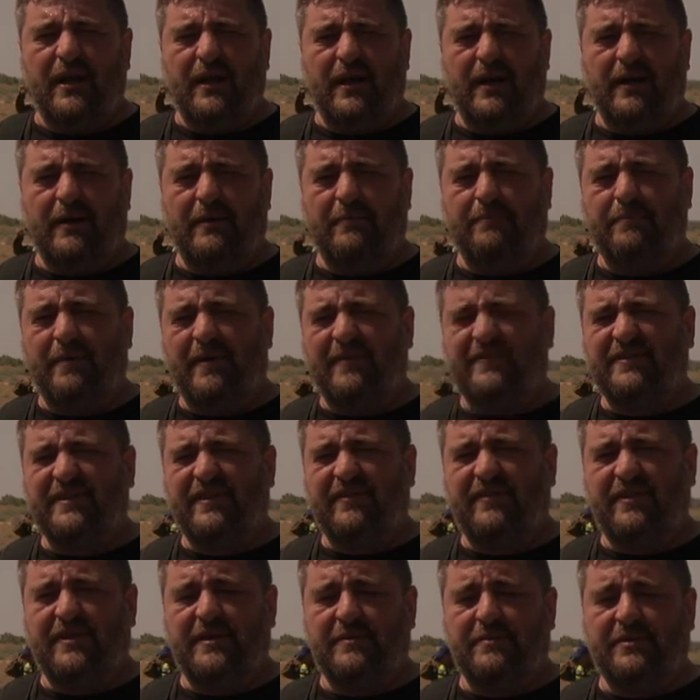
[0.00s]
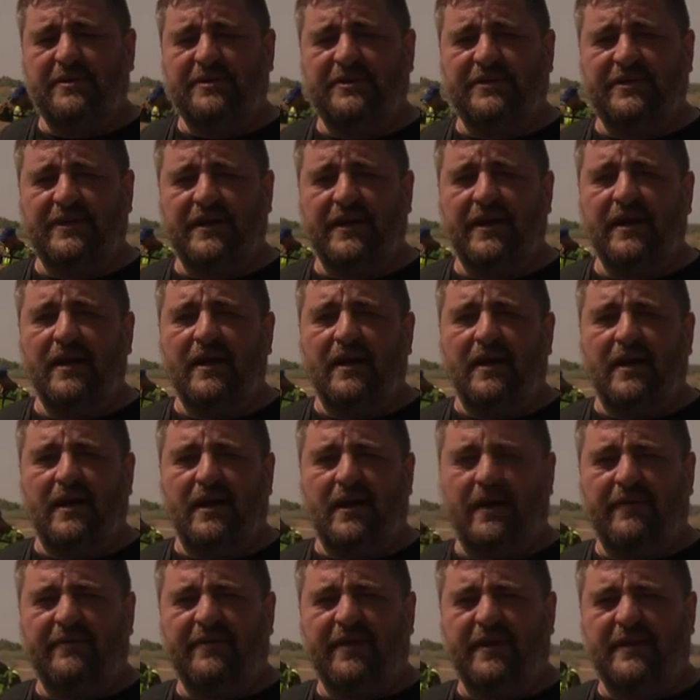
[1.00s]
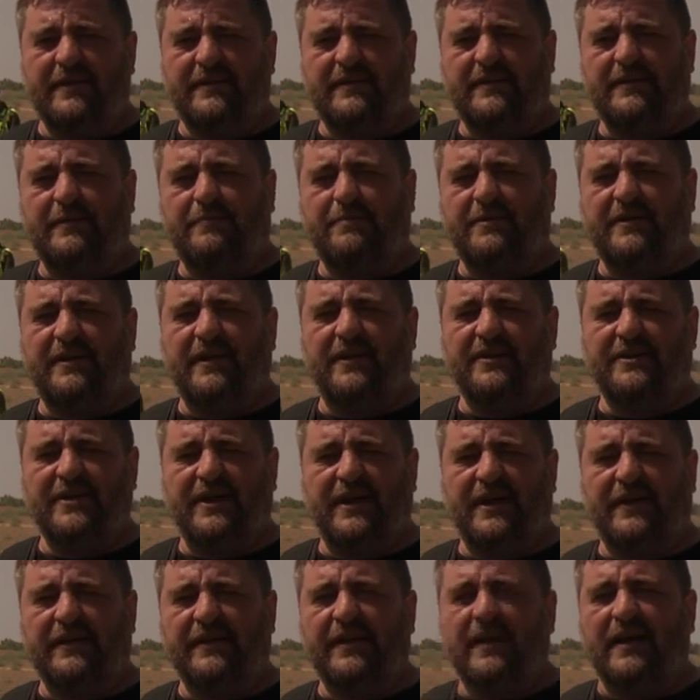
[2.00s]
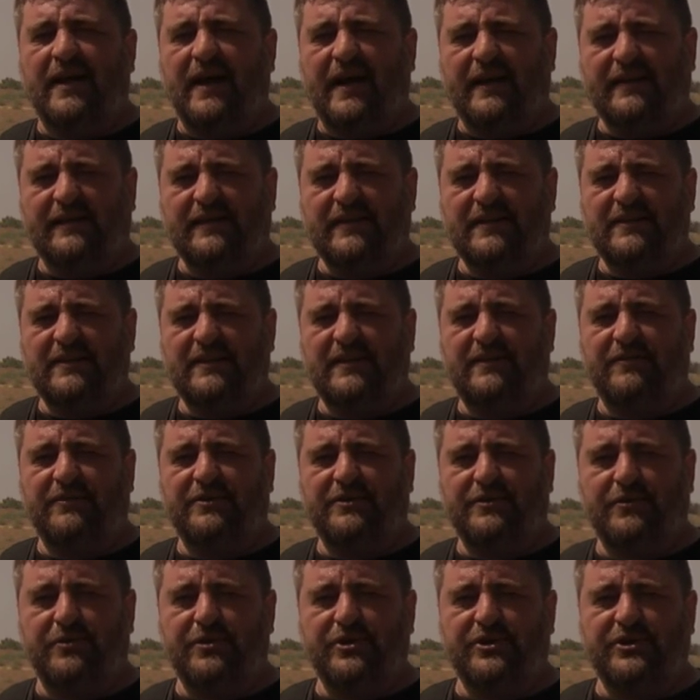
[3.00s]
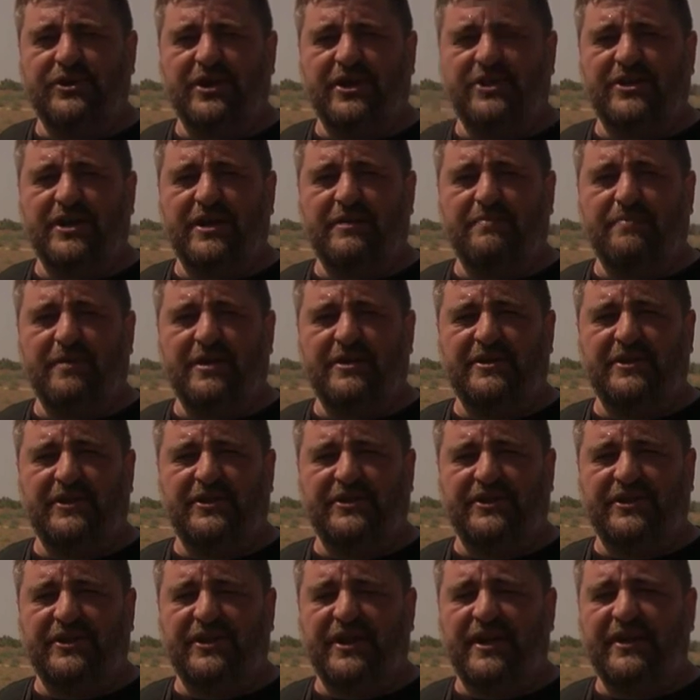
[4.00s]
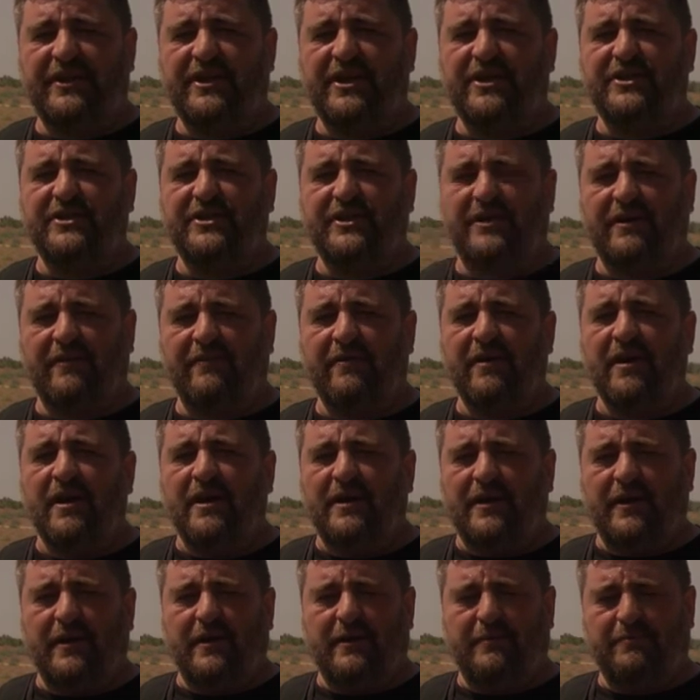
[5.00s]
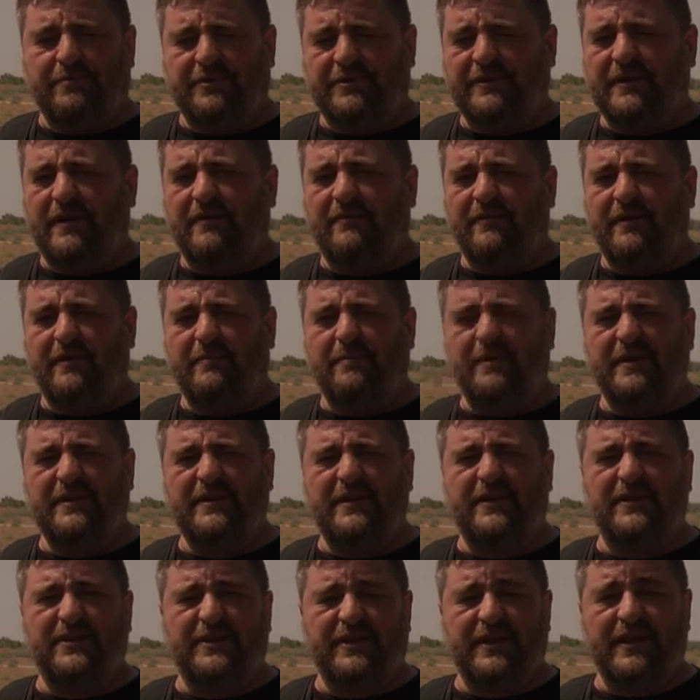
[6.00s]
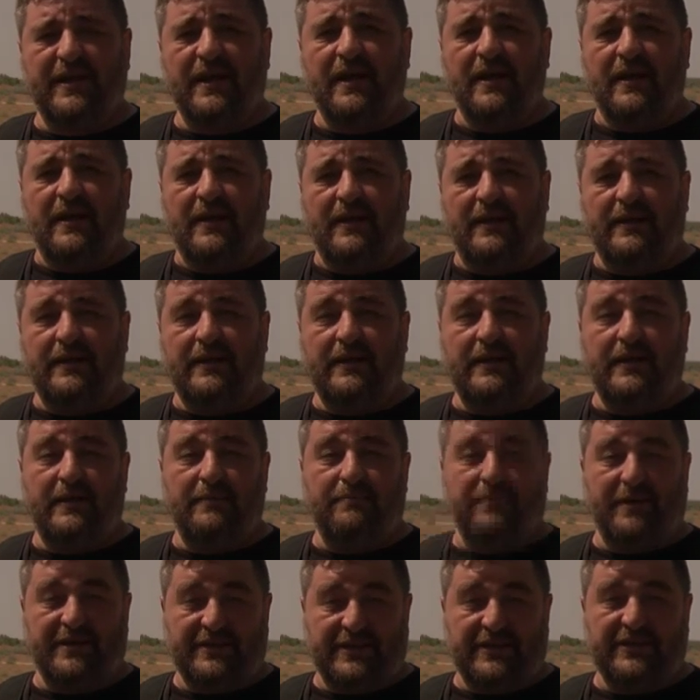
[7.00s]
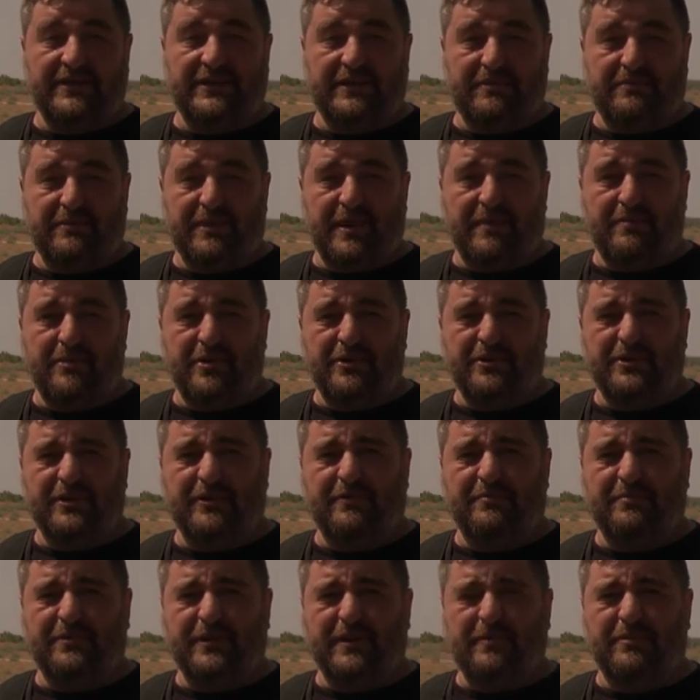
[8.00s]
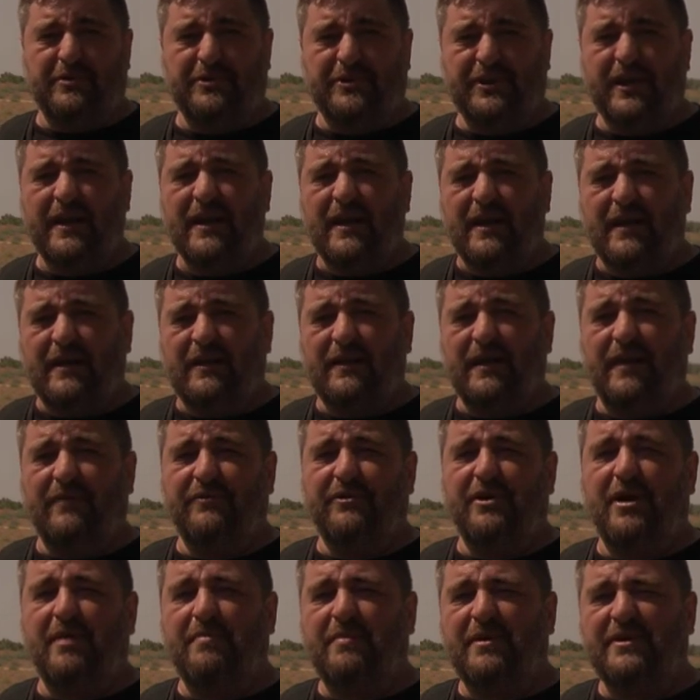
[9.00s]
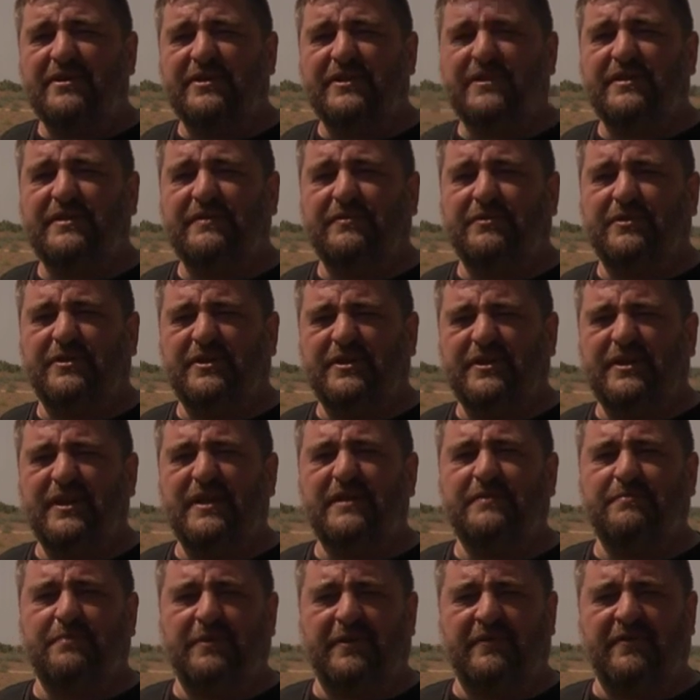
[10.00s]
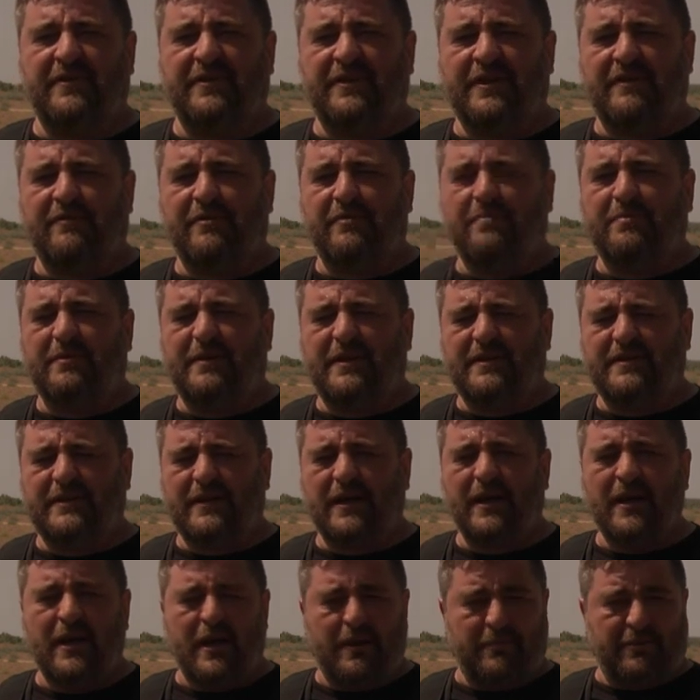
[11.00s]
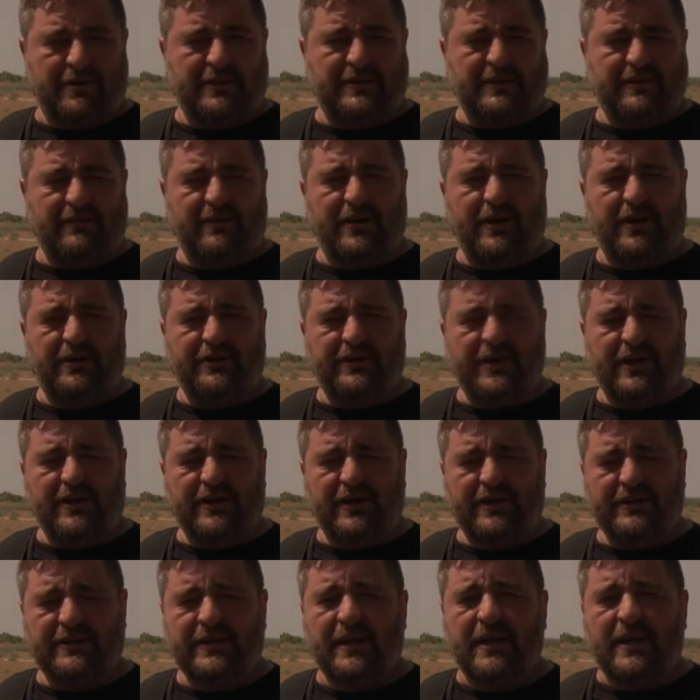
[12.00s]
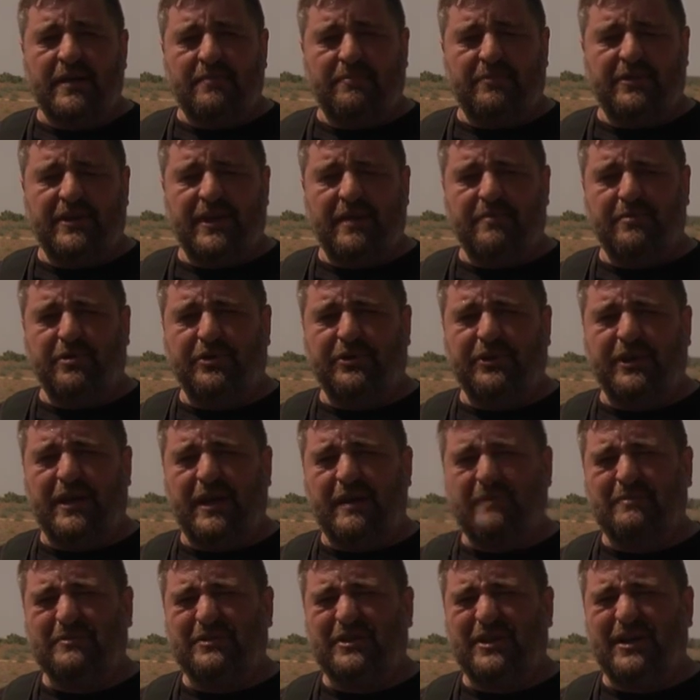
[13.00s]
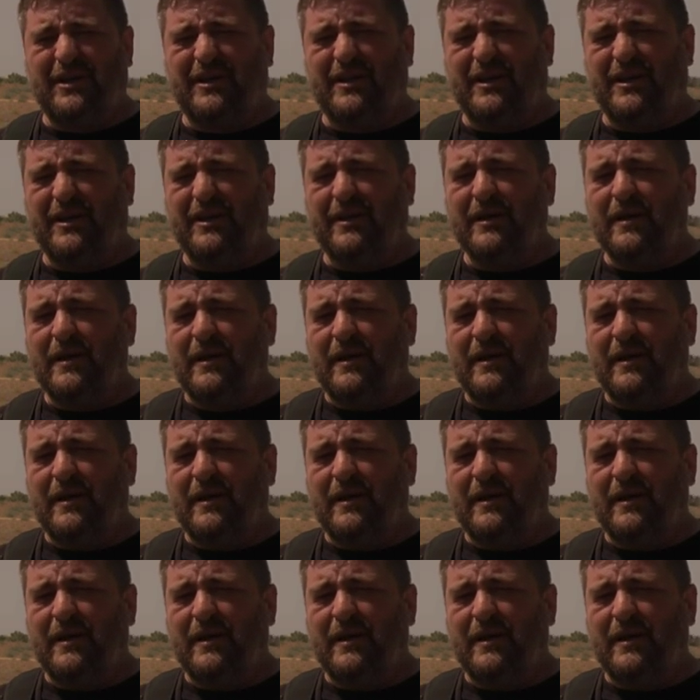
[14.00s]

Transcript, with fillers: Э, по всей видимости, авиация продолжает отыскивать и уничтожать позиции ракетчиков, э, пусковые позиции и позиции минометчиков, потому что главную опасность вот здесь, при фронтовой полосе, представляют как раз минометные обстрелы,